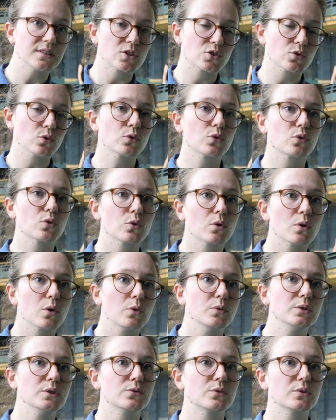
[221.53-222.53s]
sachant
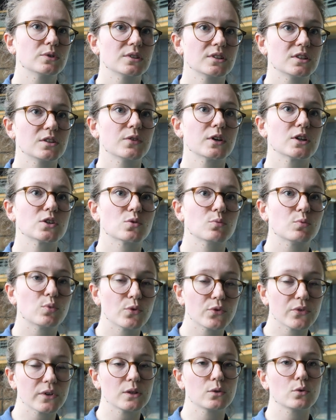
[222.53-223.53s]
que au niveau des élevages
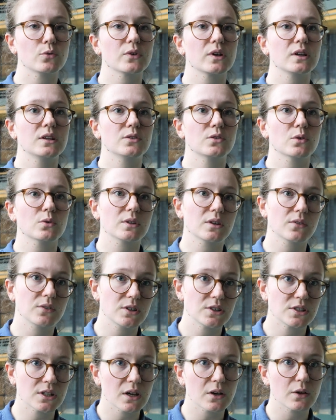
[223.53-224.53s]
bovins et ovins l'étang, on
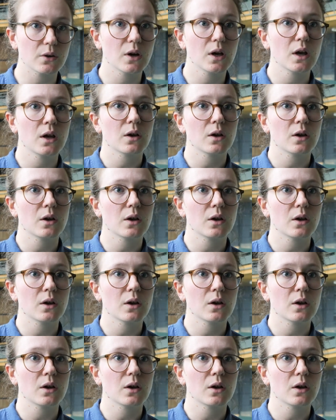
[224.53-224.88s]
avait déjà